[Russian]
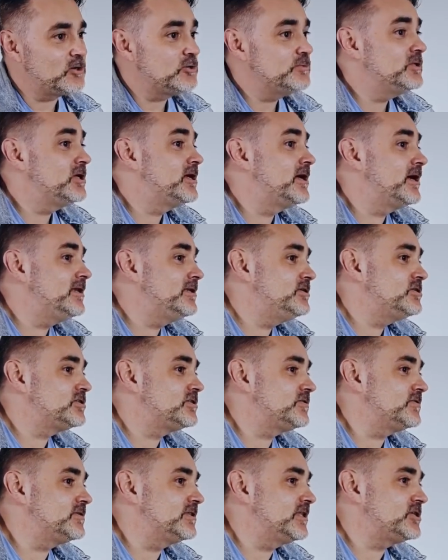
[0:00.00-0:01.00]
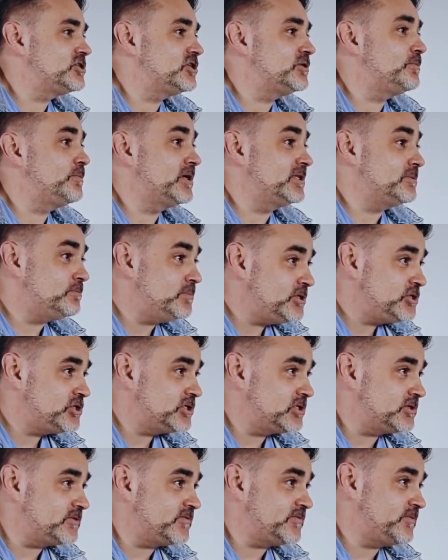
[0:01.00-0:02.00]
Огромное количество наших
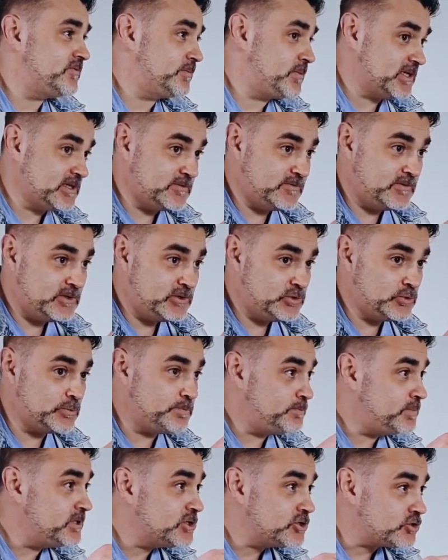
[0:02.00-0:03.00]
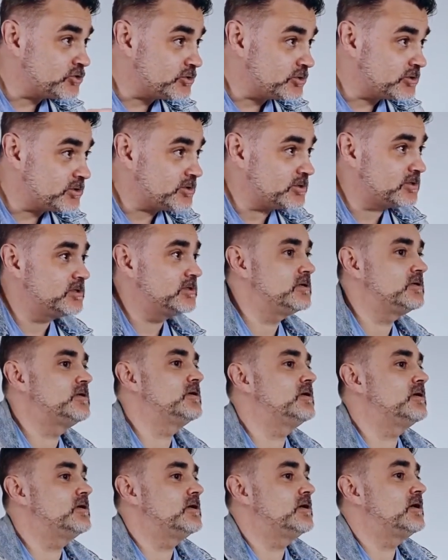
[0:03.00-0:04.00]
подписчиков под видео пишут,
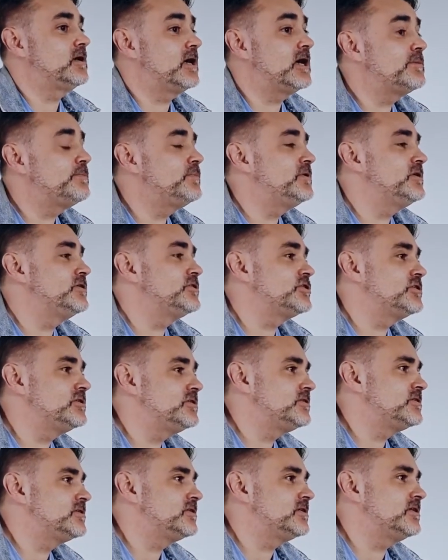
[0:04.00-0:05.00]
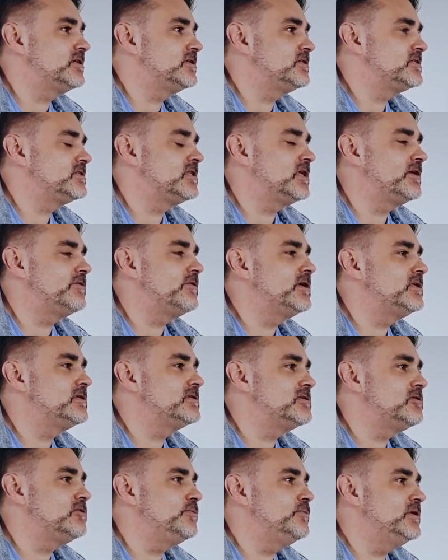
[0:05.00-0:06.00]
как пережить
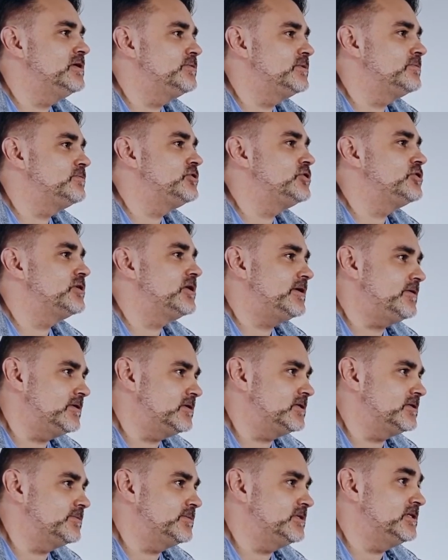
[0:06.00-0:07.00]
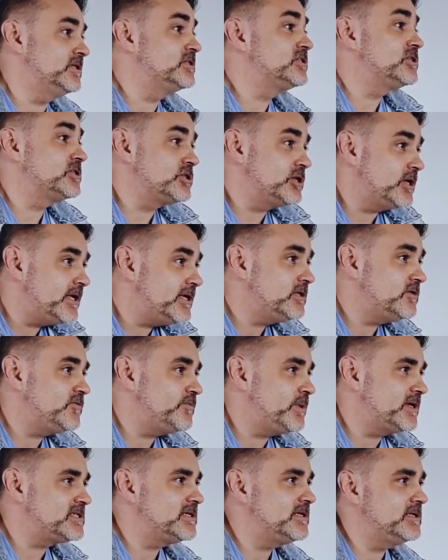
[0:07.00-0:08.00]
расставание с любимым человеком. И, к
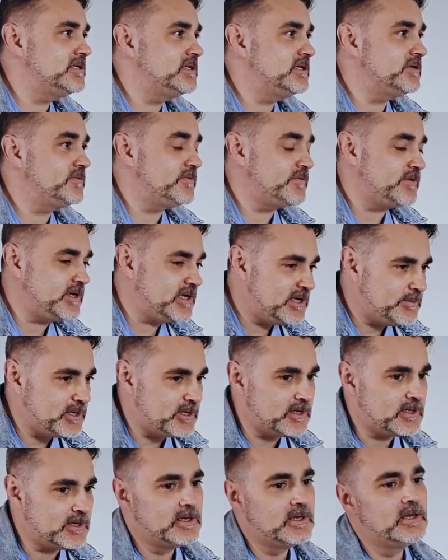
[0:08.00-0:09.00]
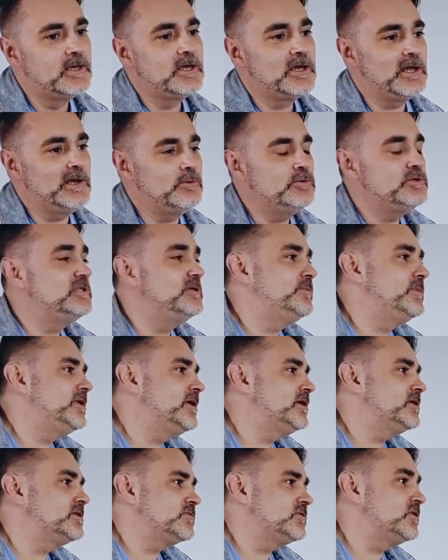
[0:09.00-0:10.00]
сожалению, в последнее время люди
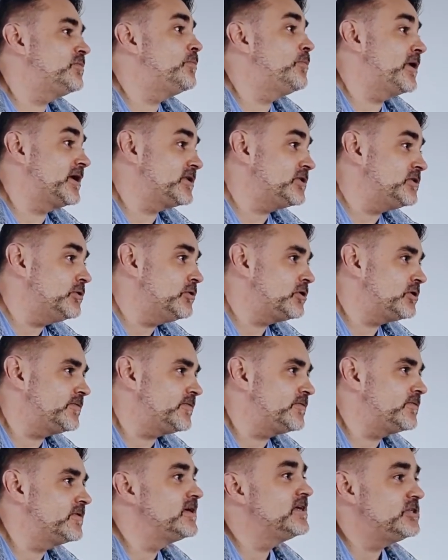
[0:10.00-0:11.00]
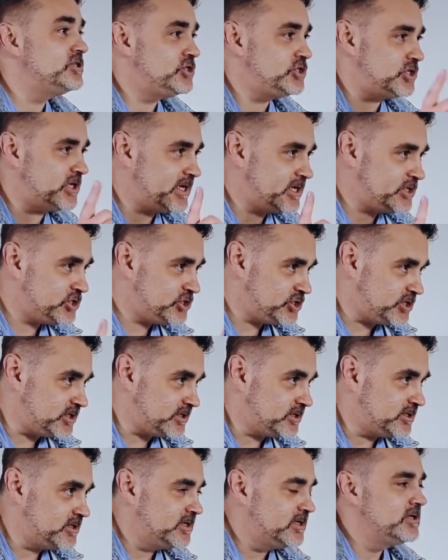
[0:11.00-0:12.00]
меняют своих партнеров
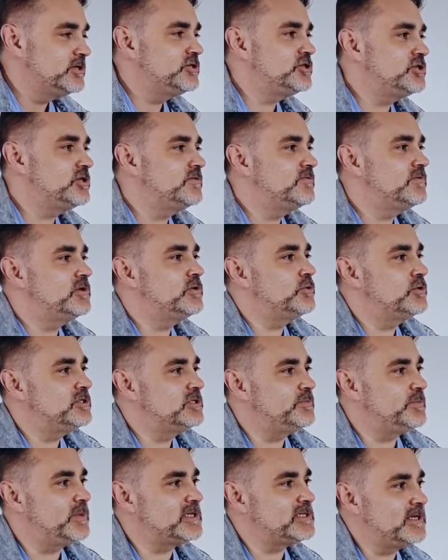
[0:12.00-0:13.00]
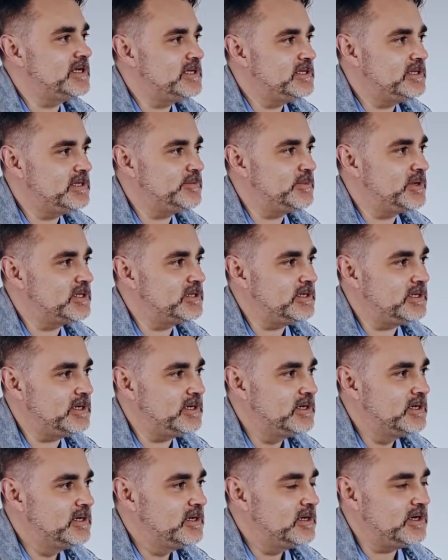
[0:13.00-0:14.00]
чаще, чем выходит последняя
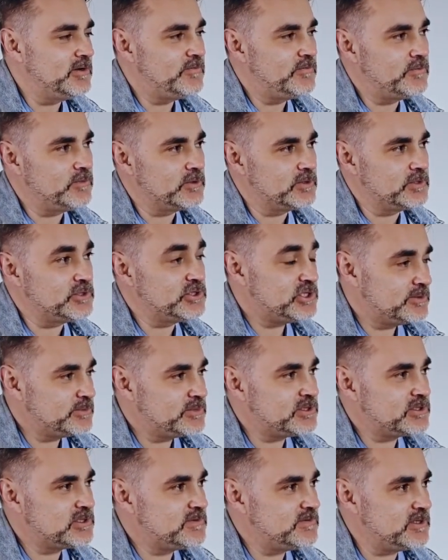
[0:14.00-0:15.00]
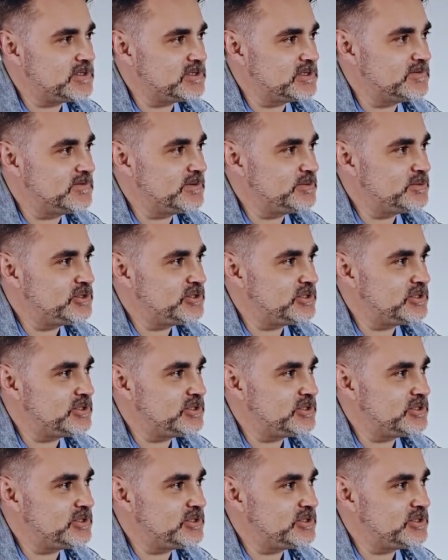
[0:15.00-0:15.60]
модель айфона. С чем это связано